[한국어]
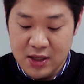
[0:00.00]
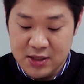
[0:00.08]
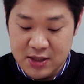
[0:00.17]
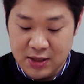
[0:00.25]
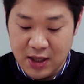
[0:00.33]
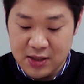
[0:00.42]

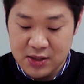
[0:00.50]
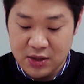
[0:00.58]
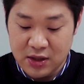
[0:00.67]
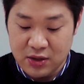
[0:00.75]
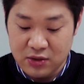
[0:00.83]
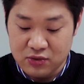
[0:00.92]

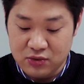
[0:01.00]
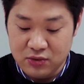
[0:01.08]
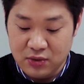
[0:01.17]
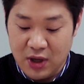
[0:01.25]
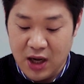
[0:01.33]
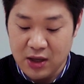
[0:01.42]
진단서의
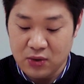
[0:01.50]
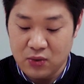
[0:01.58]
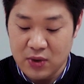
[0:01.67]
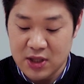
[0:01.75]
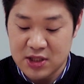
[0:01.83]
경우 학교에